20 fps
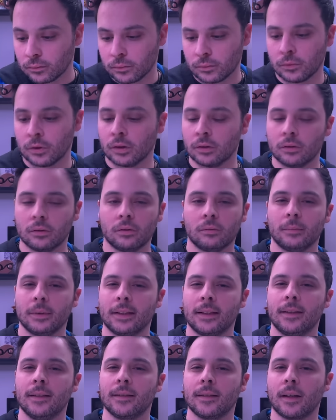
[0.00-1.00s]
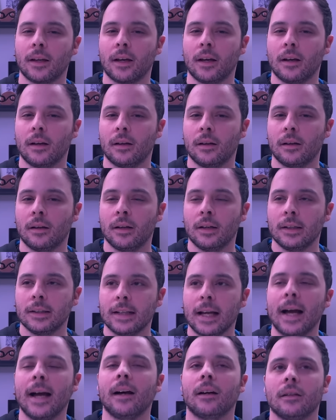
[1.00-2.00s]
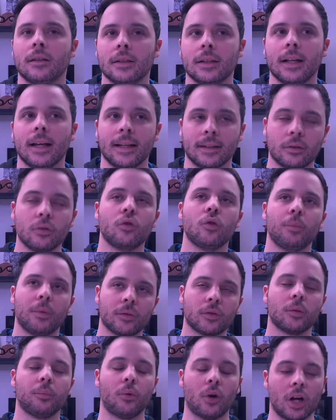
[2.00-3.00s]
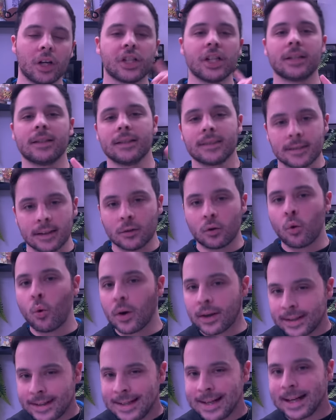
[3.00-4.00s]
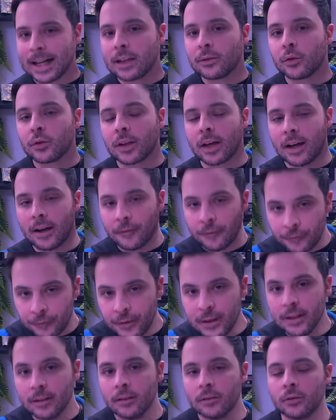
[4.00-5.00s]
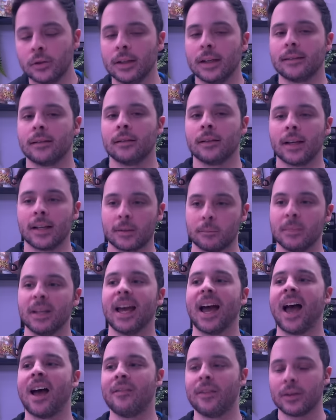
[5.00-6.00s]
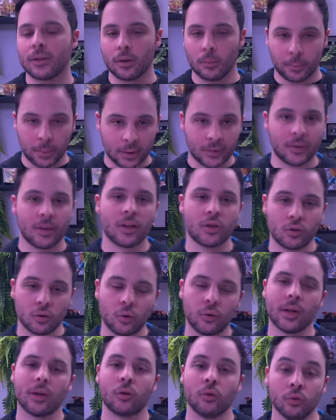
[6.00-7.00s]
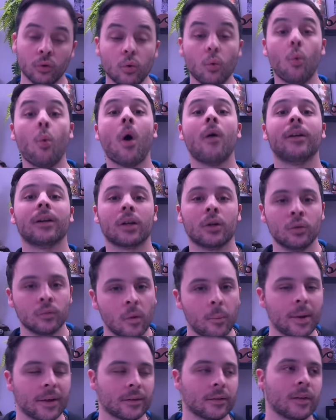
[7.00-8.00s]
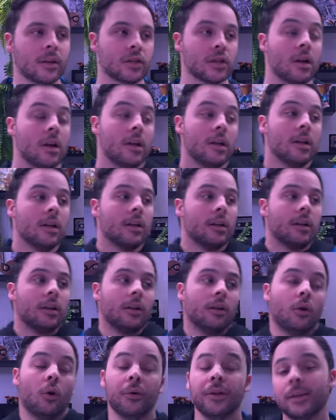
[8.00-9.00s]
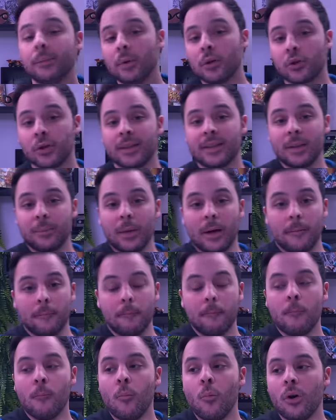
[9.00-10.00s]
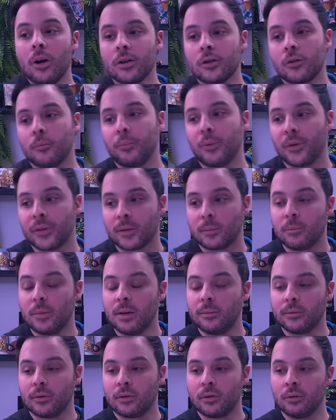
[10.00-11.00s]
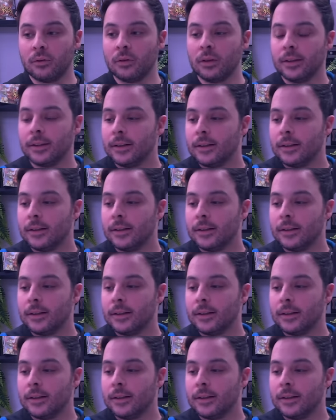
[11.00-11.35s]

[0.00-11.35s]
euh, qui serait Ah Est-ce que tu penses que pour Uncharted 5, quoi qu'il arrive, ce sera la fille de Nathan Drake, mais avec un personnage secondaire connu ou avec un nouveau personnage Honnêtement, je ne sais pas. Moi, je pense même que